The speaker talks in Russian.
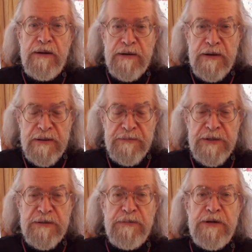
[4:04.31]
Когда
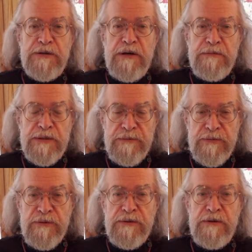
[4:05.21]
мы изображаем
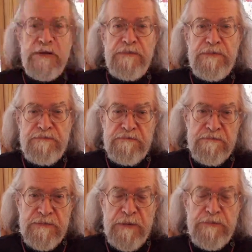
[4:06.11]
животное,
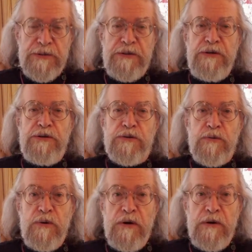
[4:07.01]
там,
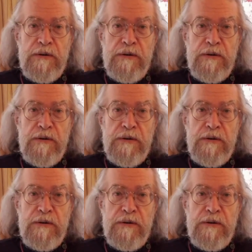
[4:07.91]
птичку,